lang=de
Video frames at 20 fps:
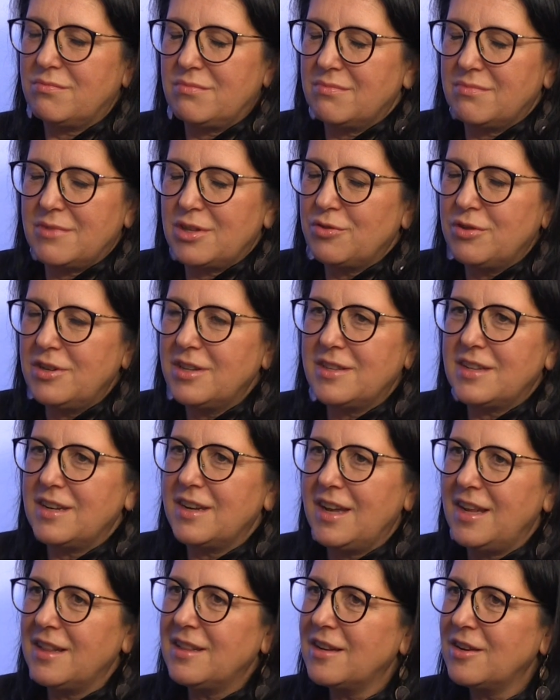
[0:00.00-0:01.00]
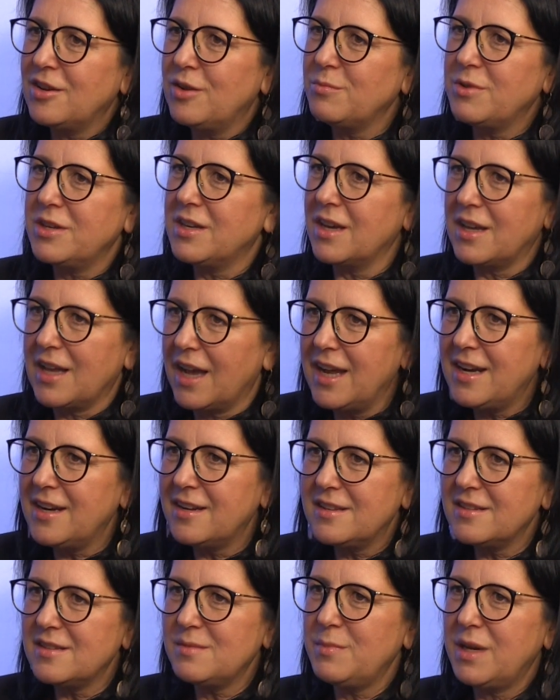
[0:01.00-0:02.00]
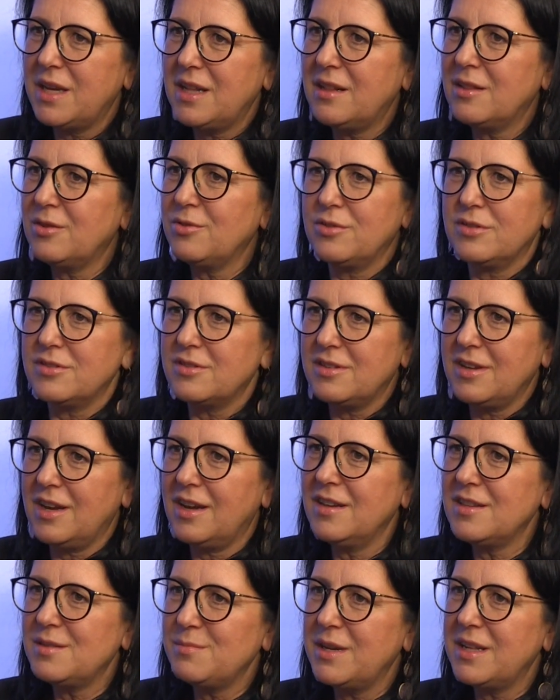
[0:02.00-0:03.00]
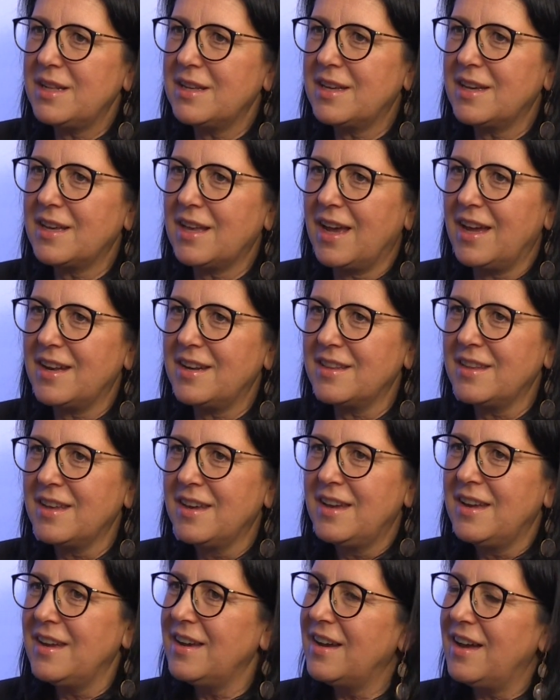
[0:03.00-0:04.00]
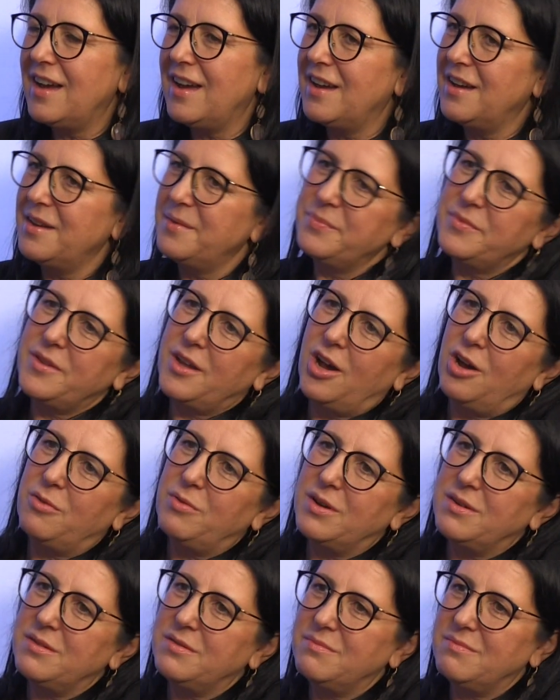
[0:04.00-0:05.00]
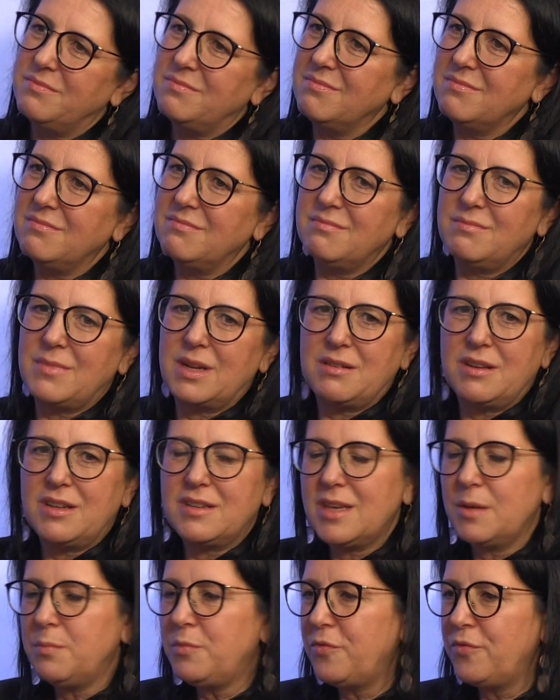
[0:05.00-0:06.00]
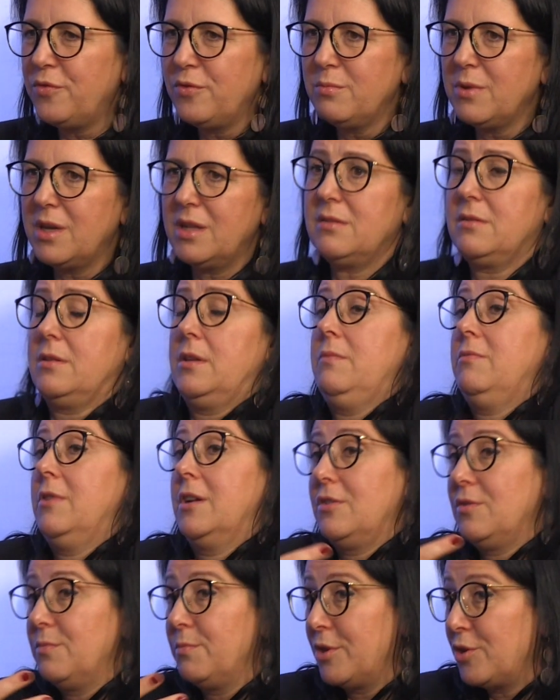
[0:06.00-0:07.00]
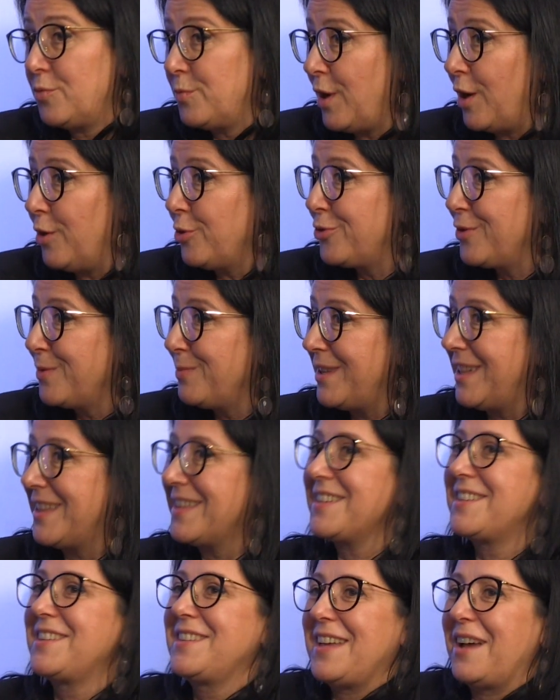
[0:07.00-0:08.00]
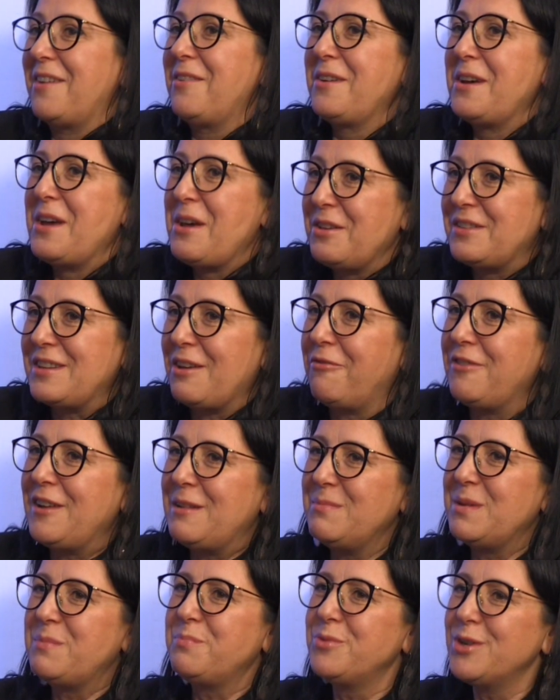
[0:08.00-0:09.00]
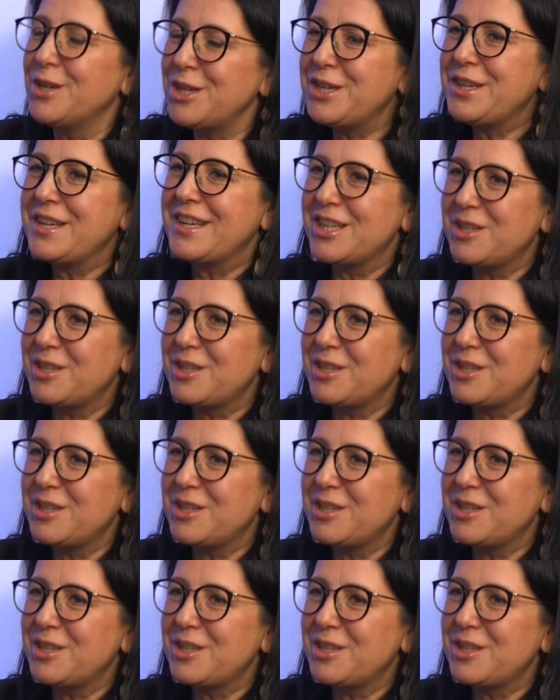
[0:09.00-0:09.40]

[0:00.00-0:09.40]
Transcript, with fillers: natürlich deine Eltern haben dich gekleidet, als Mädel, du hast ja als Mädel gekleidet, äh, aber man, es gibt viele Mädels, ich war zum Beispiel auch so ein Mädel, das sehr, sehr viel mit Burschen